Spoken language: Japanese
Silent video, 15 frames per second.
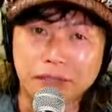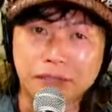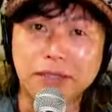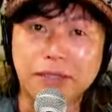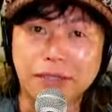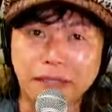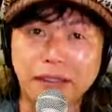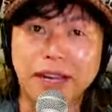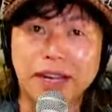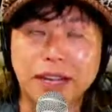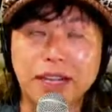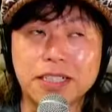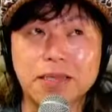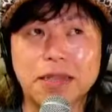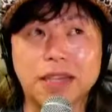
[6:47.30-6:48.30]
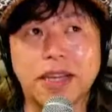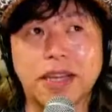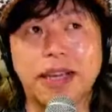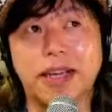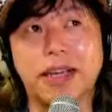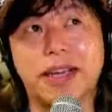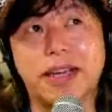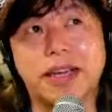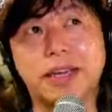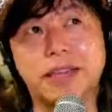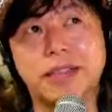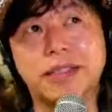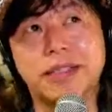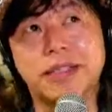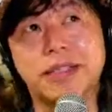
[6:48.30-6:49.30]
ね、やり始めて、
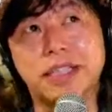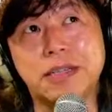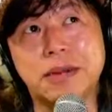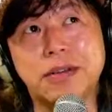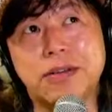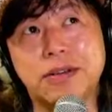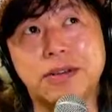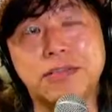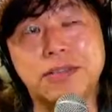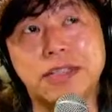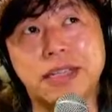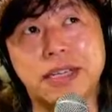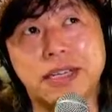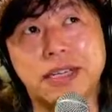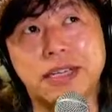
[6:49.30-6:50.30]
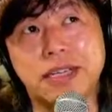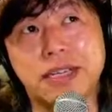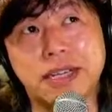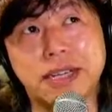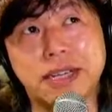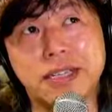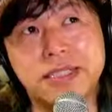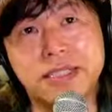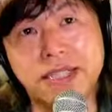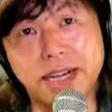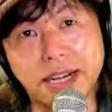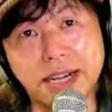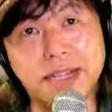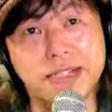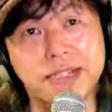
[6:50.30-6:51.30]
今こういうふうに、えー、しな
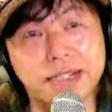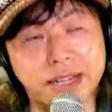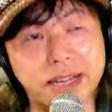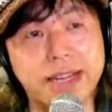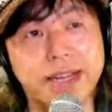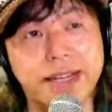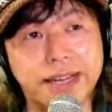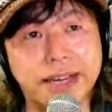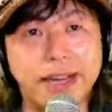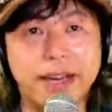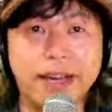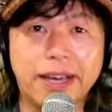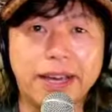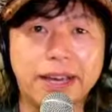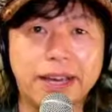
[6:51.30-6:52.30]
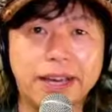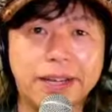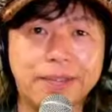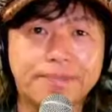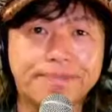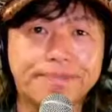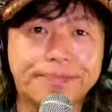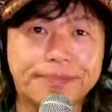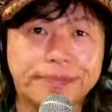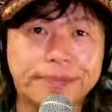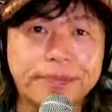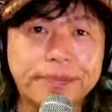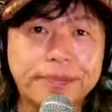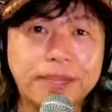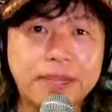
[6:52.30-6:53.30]
がらですね、え
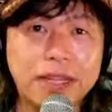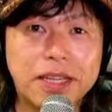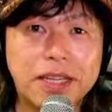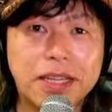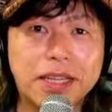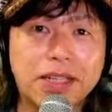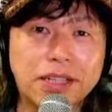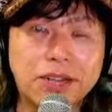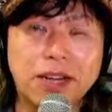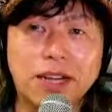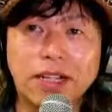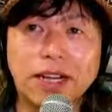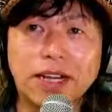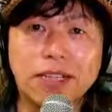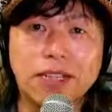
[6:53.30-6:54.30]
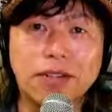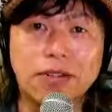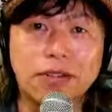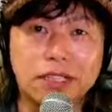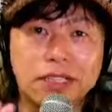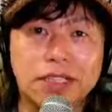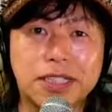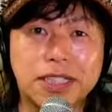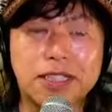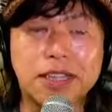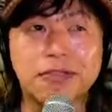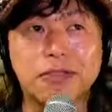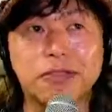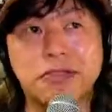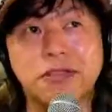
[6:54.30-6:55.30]
生き方と働き方をこう一致させ
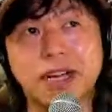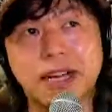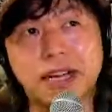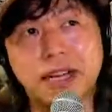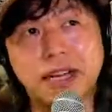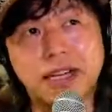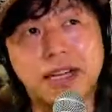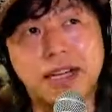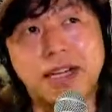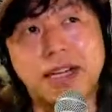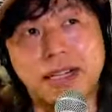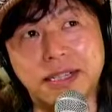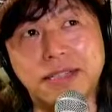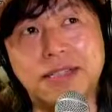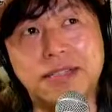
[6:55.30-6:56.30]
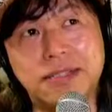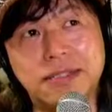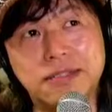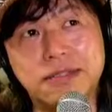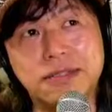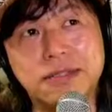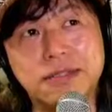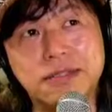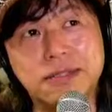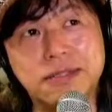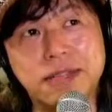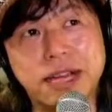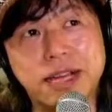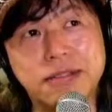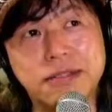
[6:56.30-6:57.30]
るというか、うん、そうい
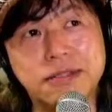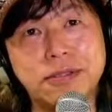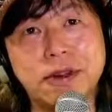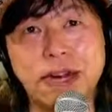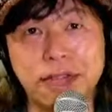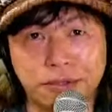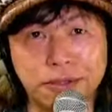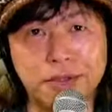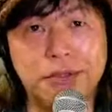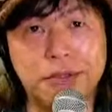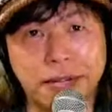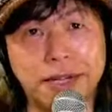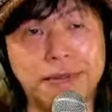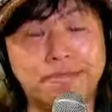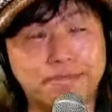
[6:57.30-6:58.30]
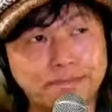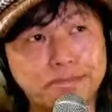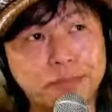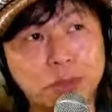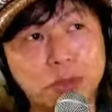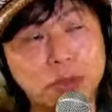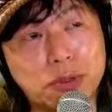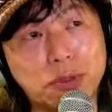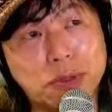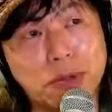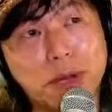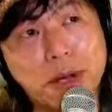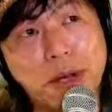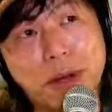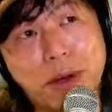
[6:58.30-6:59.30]
うライフワークというか、うん、そういうこと
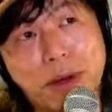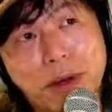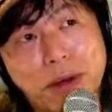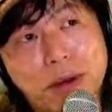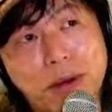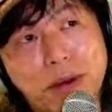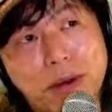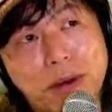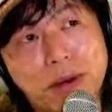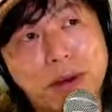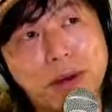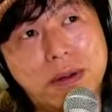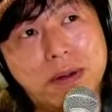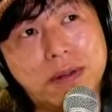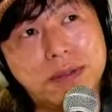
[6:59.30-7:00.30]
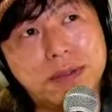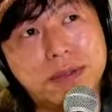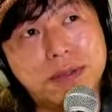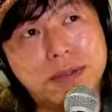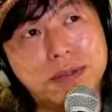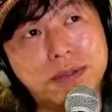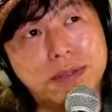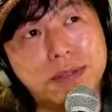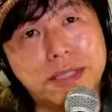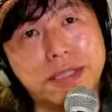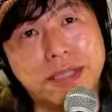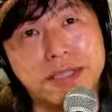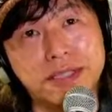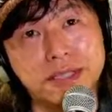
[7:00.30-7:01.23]
をする上でです